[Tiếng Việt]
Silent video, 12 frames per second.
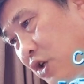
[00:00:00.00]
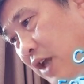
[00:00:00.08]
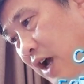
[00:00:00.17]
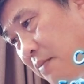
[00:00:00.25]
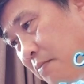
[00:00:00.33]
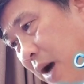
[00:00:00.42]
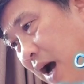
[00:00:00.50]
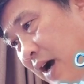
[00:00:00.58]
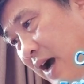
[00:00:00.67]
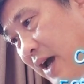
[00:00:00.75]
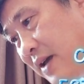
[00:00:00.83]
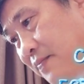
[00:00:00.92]
cho ta ba
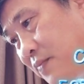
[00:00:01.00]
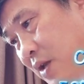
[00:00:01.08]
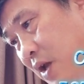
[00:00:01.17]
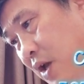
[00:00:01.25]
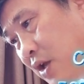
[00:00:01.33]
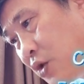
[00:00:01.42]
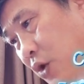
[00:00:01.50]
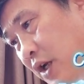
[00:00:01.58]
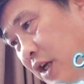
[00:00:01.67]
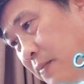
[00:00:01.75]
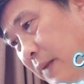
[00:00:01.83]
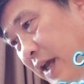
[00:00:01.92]
cái.
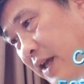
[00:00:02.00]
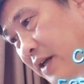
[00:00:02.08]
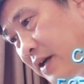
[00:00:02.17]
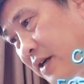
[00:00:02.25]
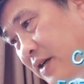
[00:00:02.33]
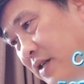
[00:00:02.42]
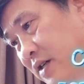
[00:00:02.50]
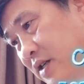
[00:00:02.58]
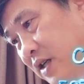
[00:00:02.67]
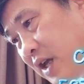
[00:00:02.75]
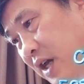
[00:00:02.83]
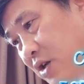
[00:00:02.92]
Chuyện đêm nay cứ
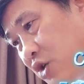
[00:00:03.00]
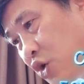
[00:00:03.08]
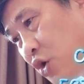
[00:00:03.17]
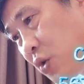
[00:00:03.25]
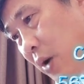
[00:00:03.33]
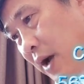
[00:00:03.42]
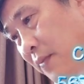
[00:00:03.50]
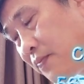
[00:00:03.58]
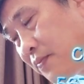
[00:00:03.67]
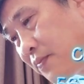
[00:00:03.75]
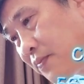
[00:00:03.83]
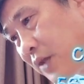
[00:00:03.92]
như thế trôi qua.
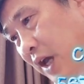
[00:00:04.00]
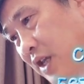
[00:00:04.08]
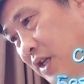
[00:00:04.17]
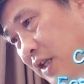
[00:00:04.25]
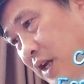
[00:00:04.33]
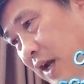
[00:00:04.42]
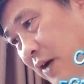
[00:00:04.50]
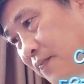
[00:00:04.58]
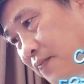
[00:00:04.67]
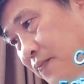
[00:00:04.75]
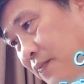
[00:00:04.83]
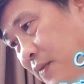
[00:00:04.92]
Thấy như thế nào?
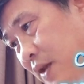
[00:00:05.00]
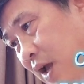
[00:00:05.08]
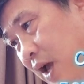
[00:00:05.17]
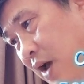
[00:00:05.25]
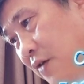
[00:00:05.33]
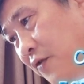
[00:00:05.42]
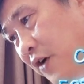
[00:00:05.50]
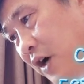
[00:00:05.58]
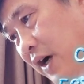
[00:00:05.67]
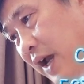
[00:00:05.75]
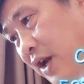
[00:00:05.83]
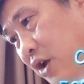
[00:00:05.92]
Vừa
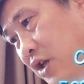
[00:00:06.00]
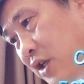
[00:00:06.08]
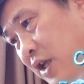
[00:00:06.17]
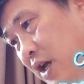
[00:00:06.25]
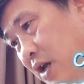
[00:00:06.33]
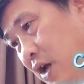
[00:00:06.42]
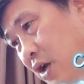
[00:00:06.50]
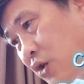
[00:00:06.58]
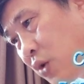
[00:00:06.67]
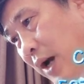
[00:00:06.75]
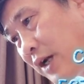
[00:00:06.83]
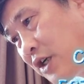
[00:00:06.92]
nghe nói như thế,
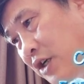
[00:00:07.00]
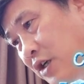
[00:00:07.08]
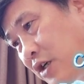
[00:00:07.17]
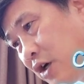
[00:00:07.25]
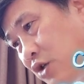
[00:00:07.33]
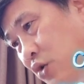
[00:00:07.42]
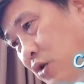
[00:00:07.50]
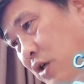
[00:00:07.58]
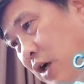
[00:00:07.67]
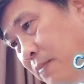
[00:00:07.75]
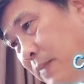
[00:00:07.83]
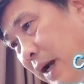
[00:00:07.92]
toàn trường có chút
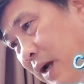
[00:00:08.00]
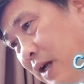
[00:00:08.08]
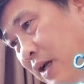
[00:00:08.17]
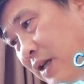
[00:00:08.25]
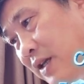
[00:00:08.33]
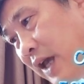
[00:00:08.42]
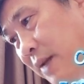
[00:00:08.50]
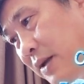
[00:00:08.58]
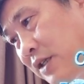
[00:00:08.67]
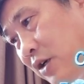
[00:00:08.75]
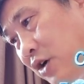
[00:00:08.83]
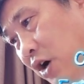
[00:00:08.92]
câm lặng. Nháy mắt
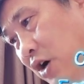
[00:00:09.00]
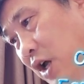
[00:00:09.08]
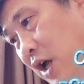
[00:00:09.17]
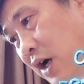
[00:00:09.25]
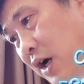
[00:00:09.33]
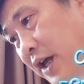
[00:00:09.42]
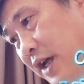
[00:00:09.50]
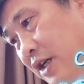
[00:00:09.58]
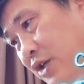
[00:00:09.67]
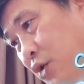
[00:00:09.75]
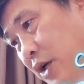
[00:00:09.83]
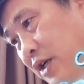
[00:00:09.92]
sau đó, liền
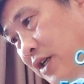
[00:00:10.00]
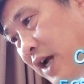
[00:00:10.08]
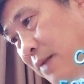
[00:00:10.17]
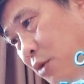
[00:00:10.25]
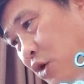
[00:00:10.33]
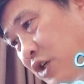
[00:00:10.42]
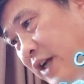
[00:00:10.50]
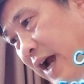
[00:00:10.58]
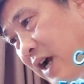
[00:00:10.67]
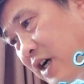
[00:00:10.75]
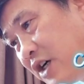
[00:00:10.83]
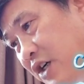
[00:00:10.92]
truyền ra một
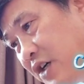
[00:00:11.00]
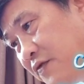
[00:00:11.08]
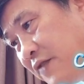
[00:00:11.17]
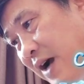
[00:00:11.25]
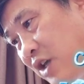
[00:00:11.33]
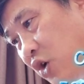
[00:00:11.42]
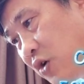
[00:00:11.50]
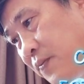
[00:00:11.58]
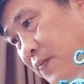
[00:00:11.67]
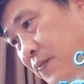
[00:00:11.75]
tràng cười vang dội.